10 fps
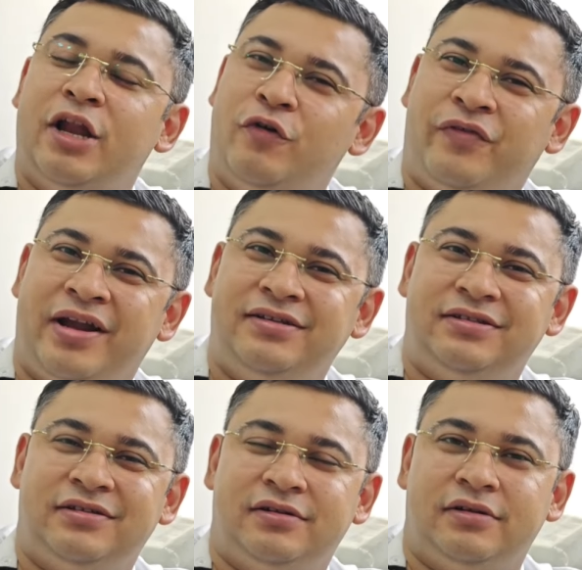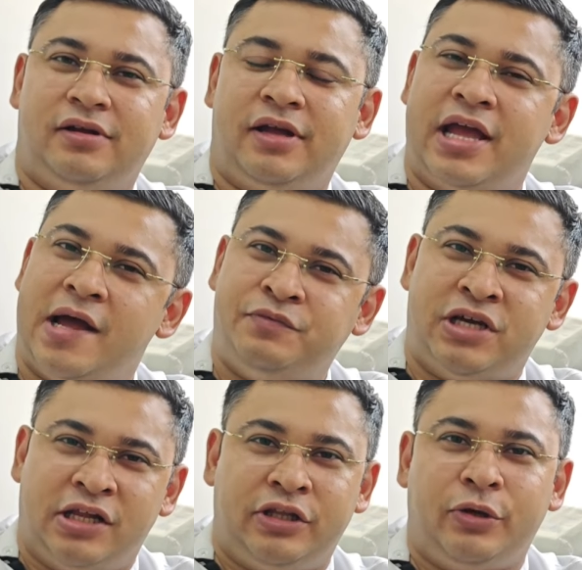हेलो फ्रेंड्स क्या आप
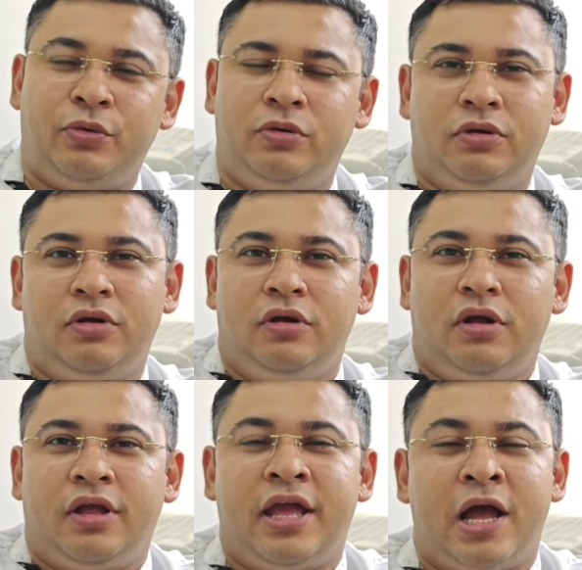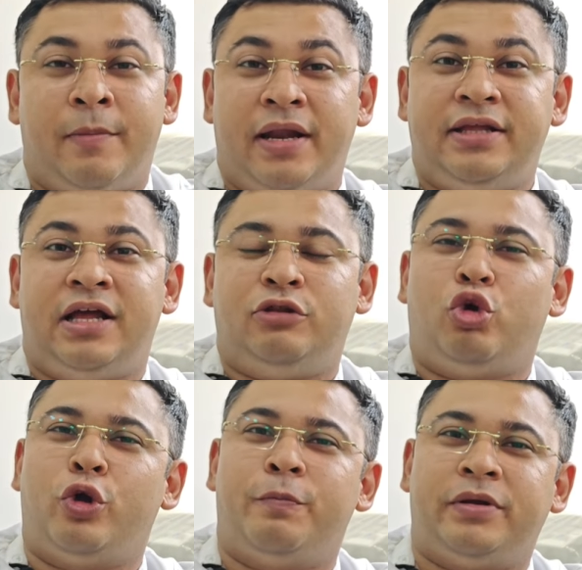जानते हो कि हमारे
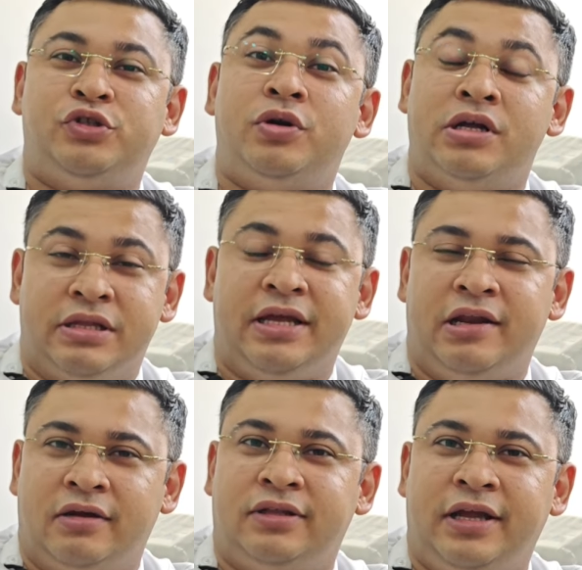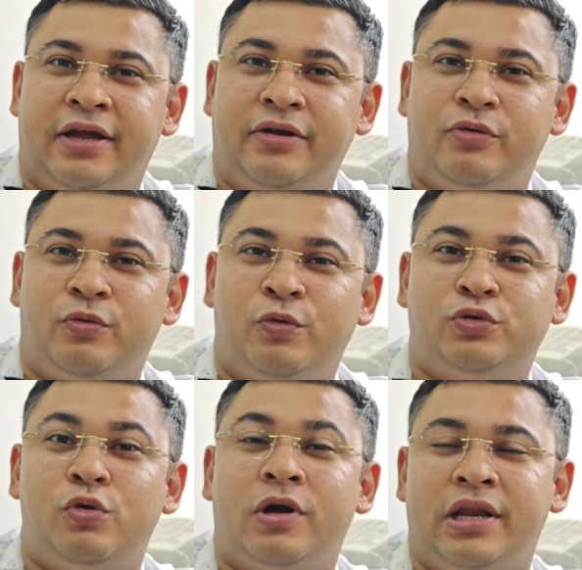दांतों के ऊपर जो गंदगी लगती है
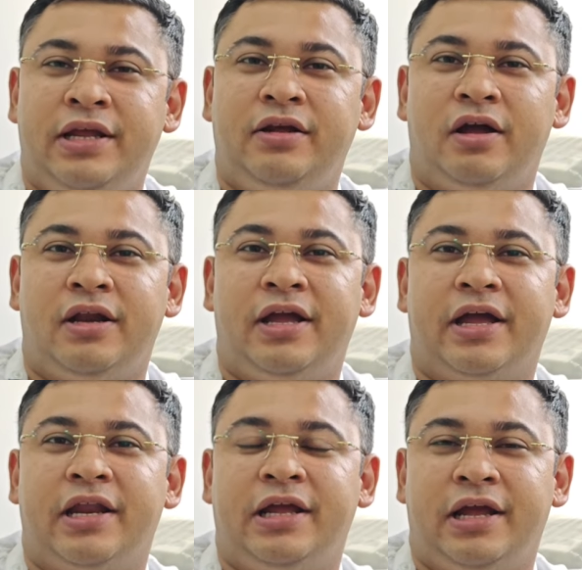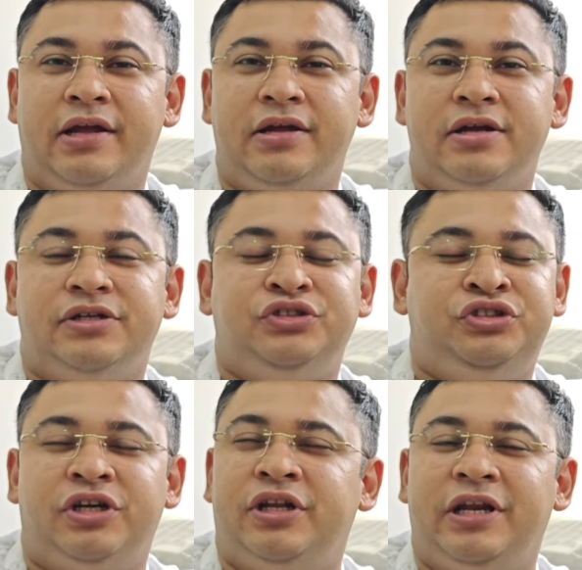उसको क्लीन करने के लिए
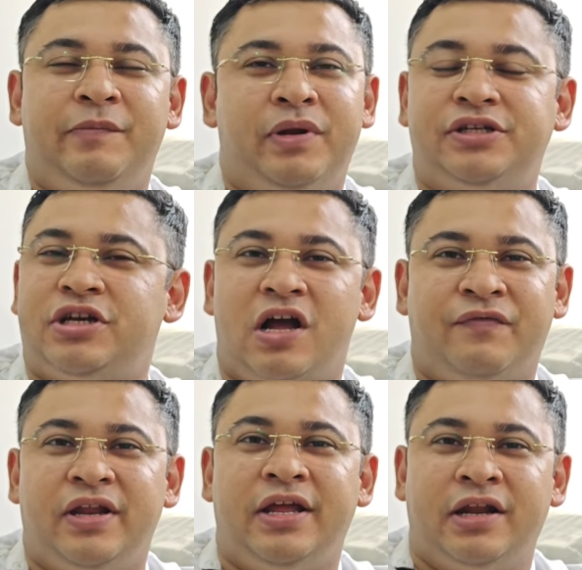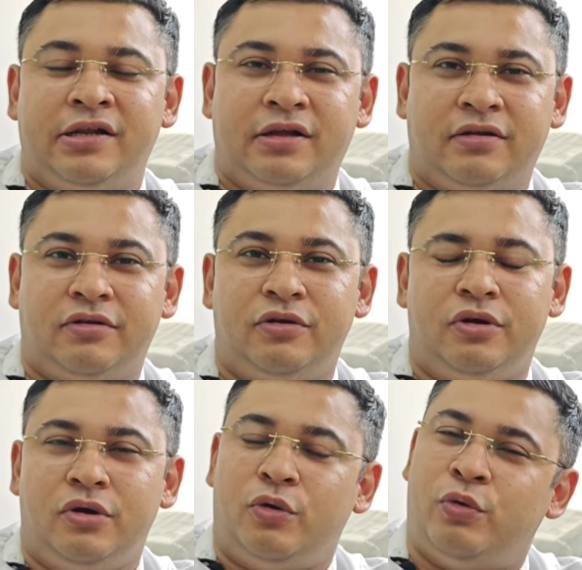जनरली ब्रश काफ़ी नहीं रहता
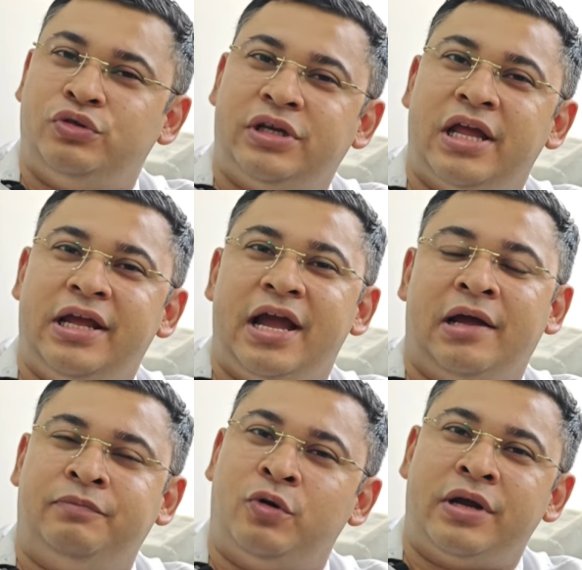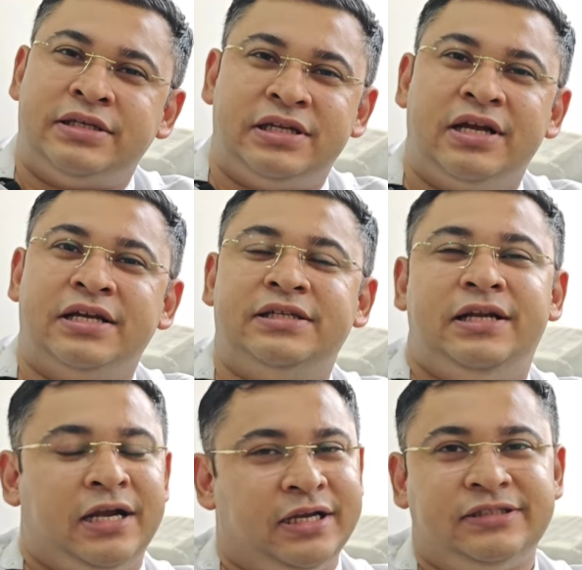उसके लिए आपको किसी न किसी
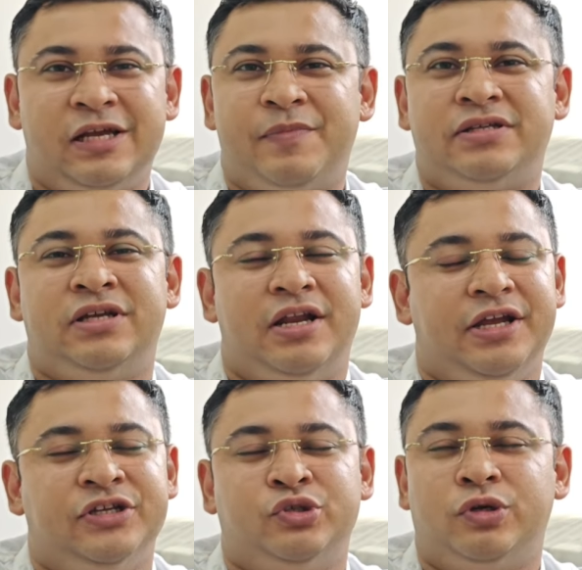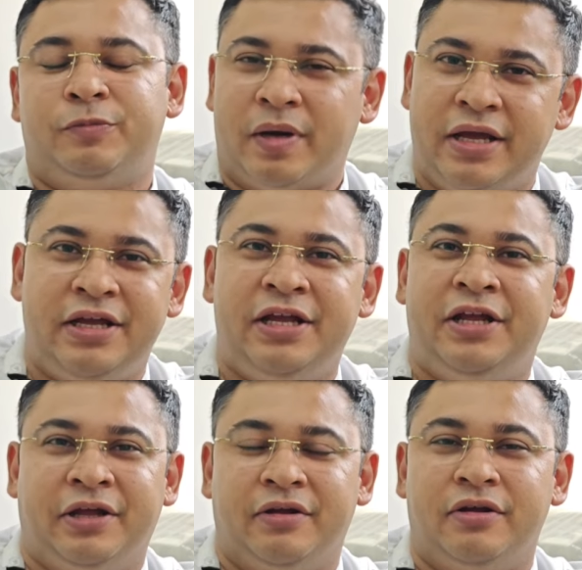डेंटिस्ट के पास जाने की ज़रूरत पड़ेगी
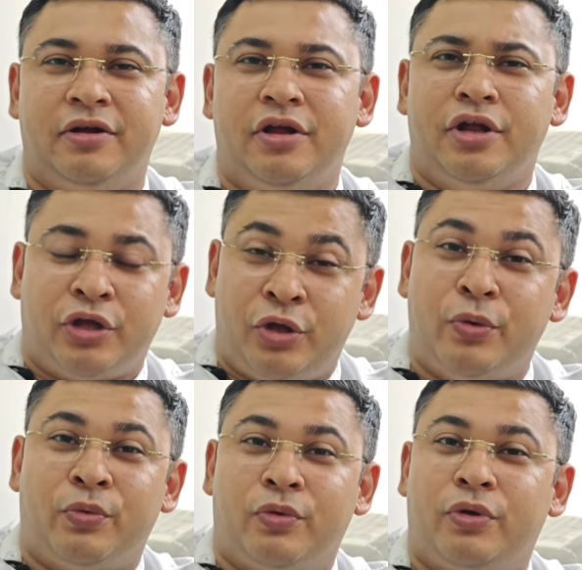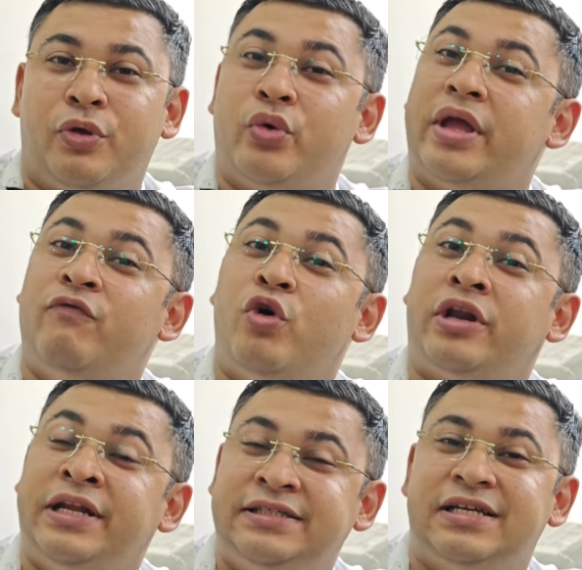ही क्यों क्योंकि वो
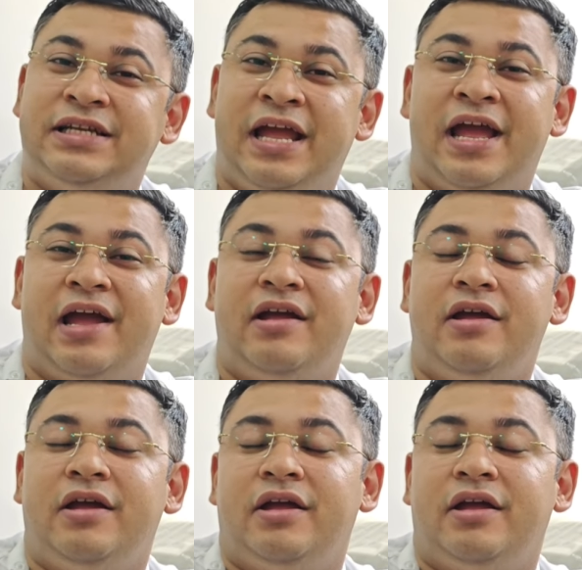रीज़न ये है